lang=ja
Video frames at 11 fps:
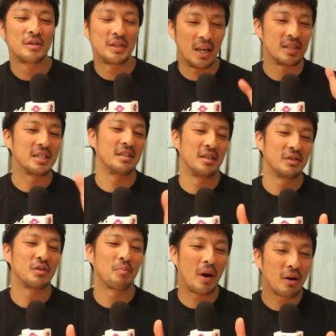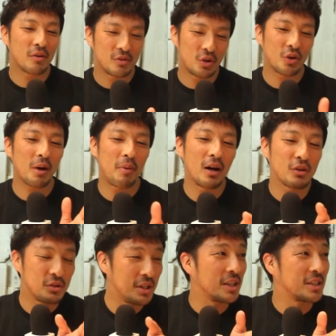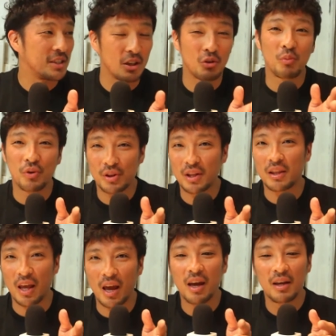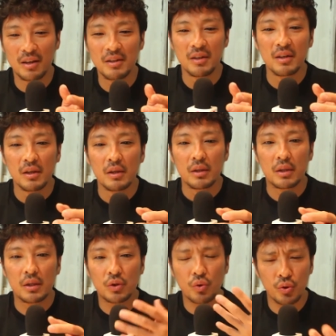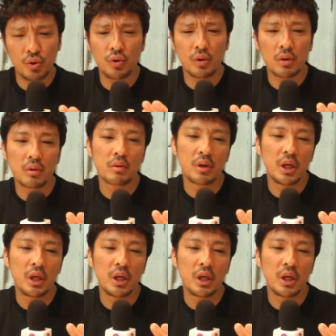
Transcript: 精神ですパンそれがパンク精神だと思っててでそういう